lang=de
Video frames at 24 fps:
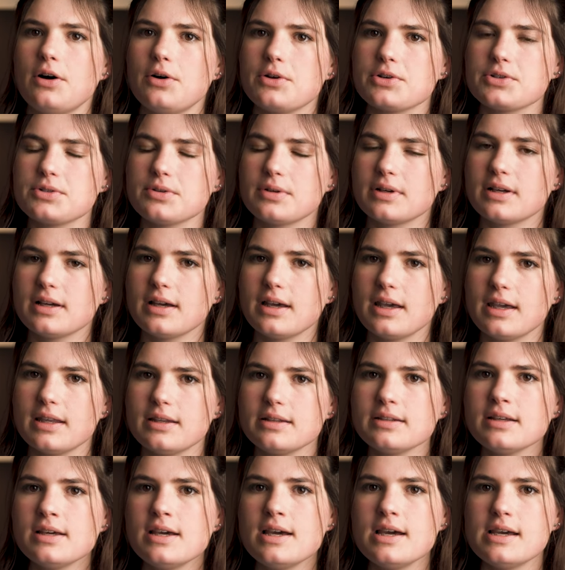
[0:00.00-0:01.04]
auch schon
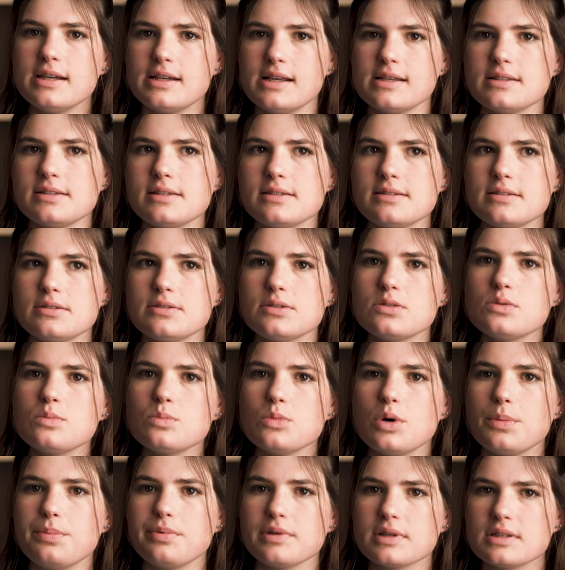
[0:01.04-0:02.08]
geredet. Das ist ein
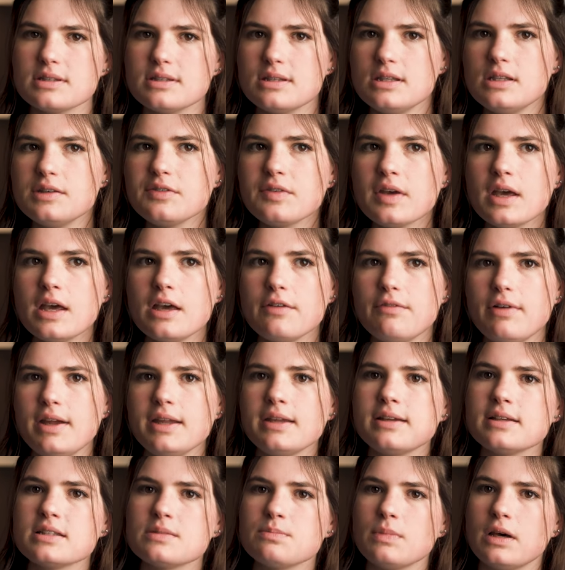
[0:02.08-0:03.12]
Zoom-Objektiv,
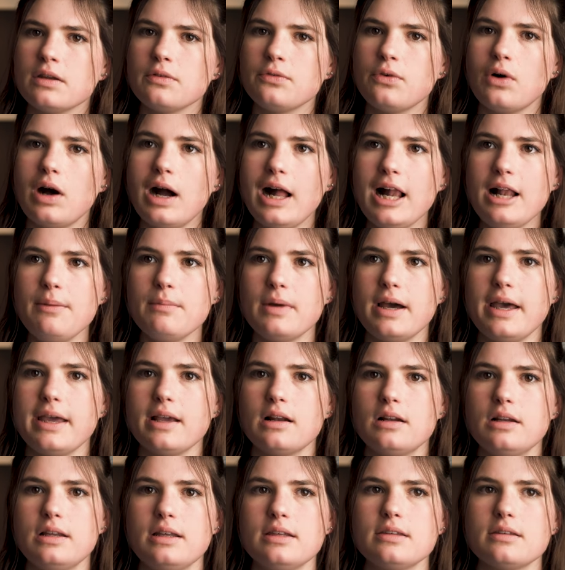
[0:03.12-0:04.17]
welches man vor allem
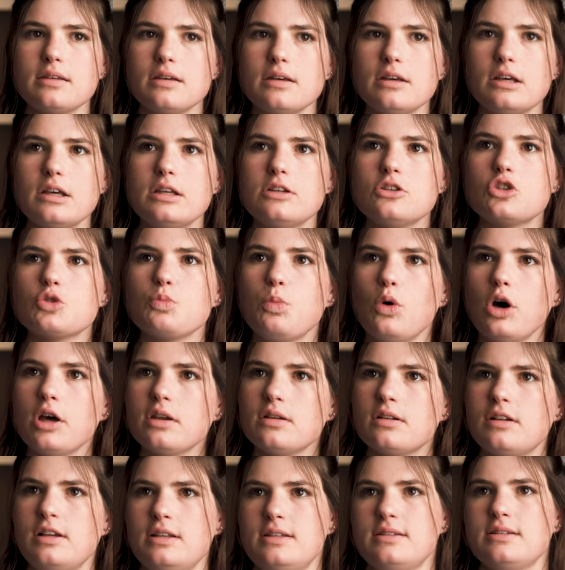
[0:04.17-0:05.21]
eigentlich in
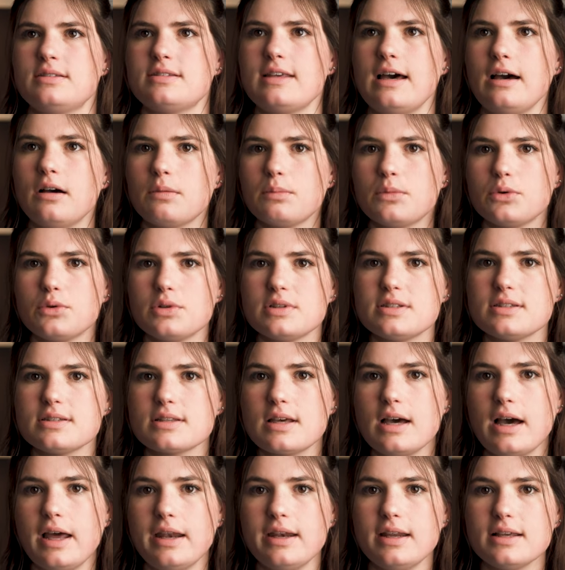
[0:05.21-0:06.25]
sportlichen Sachen benutzen
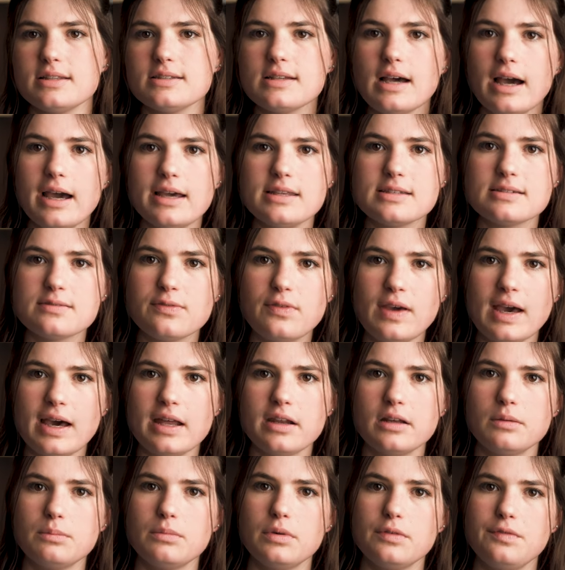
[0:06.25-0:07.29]
kann. Das heißt,
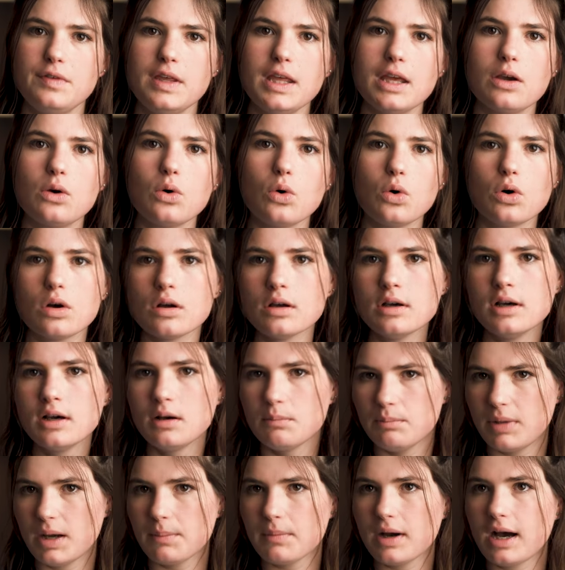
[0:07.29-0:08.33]
Pferde in Bewegung,
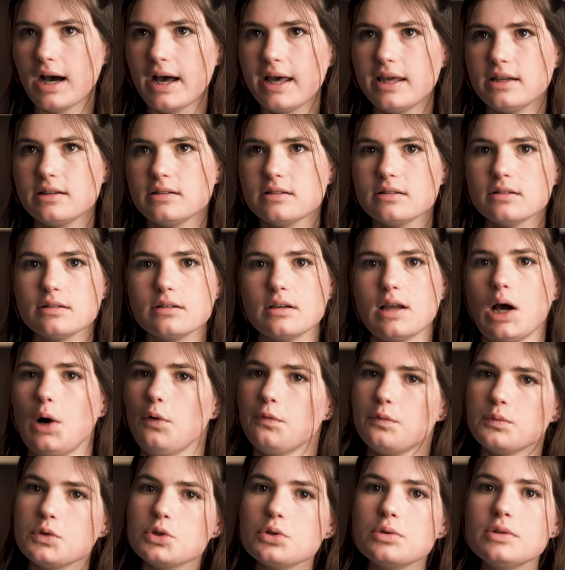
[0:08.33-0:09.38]
beim Reiten,
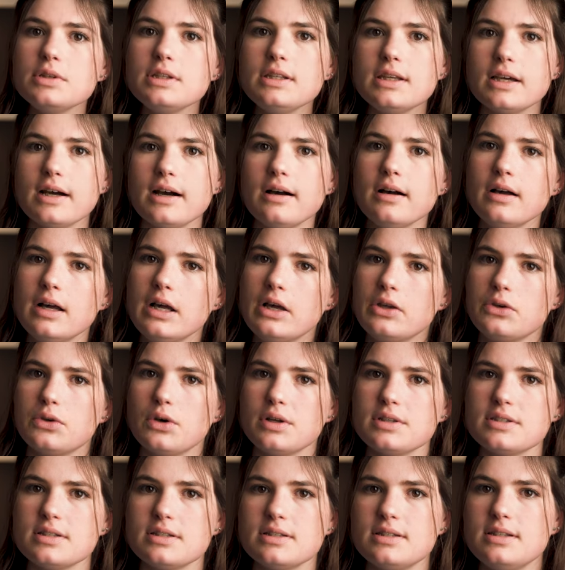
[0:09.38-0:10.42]
auf dem Turnier,
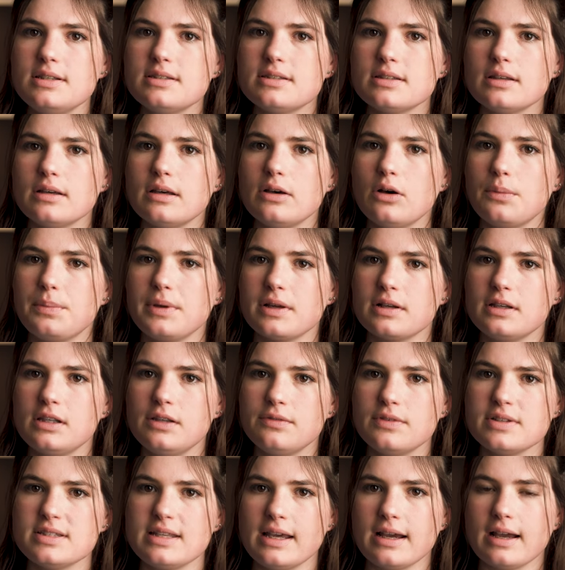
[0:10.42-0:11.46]
dort sind diese
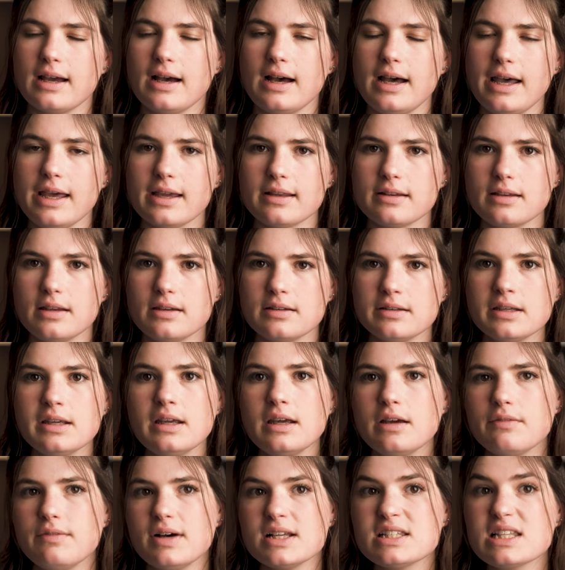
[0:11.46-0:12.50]
Objektive sehr geeignet.
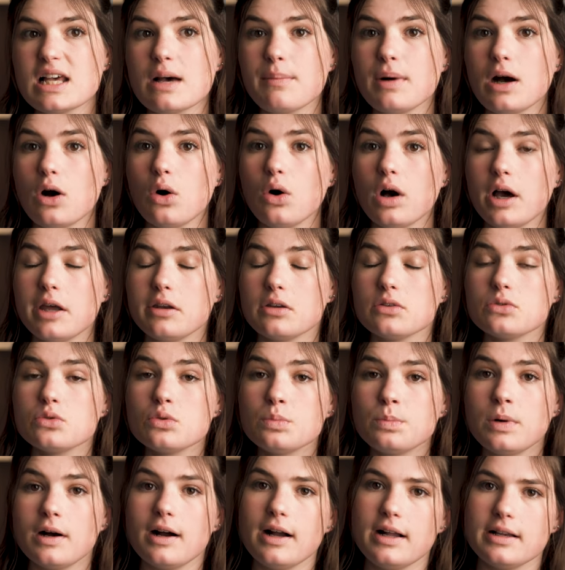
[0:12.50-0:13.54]
Was aber auch eine
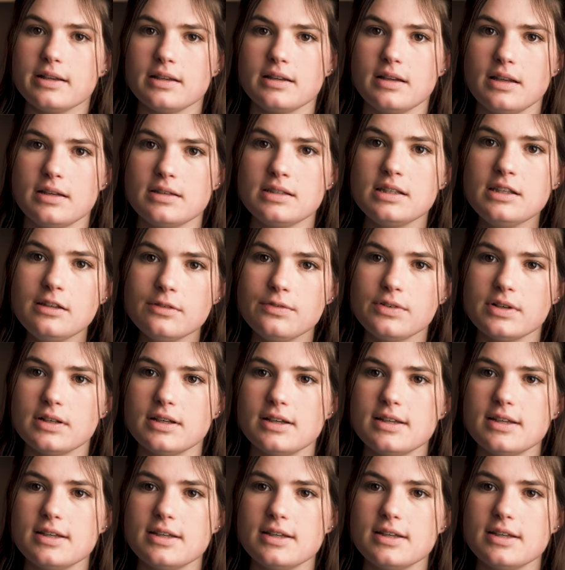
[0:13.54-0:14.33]
super Alternative